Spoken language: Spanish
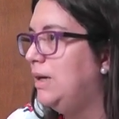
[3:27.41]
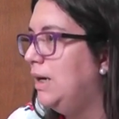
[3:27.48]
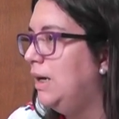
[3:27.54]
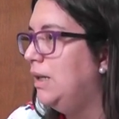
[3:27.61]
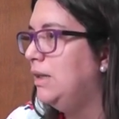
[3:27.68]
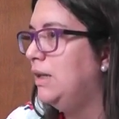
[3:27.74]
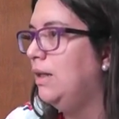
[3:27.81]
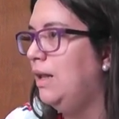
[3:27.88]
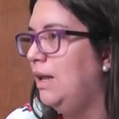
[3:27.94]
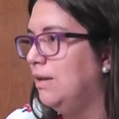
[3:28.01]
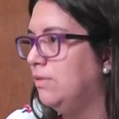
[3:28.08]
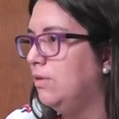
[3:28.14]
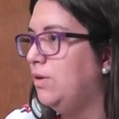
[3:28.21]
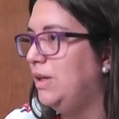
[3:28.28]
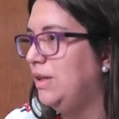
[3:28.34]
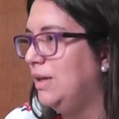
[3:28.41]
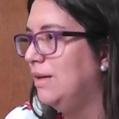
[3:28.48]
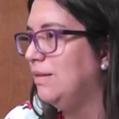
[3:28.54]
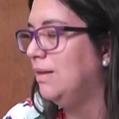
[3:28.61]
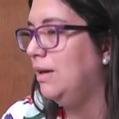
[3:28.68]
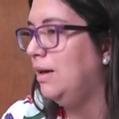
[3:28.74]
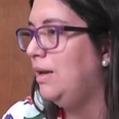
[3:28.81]
vigentes de la
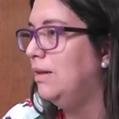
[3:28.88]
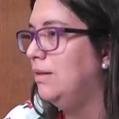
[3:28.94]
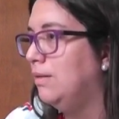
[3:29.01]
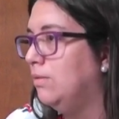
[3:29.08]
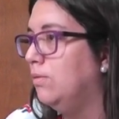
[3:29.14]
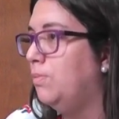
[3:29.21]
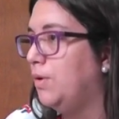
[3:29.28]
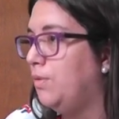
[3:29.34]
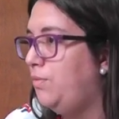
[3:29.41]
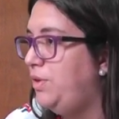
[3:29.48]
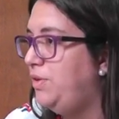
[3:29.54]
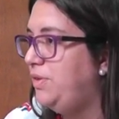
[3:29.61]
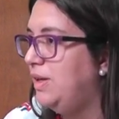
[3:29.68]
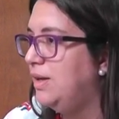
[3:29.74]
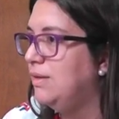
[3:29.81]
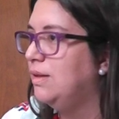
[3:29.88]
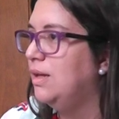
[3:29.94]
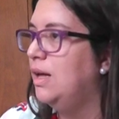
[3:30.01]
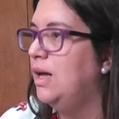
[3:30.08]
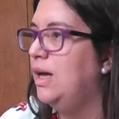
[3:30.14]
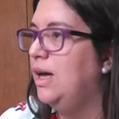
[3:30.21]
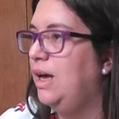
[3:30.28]
sobretasa de grandes superficies,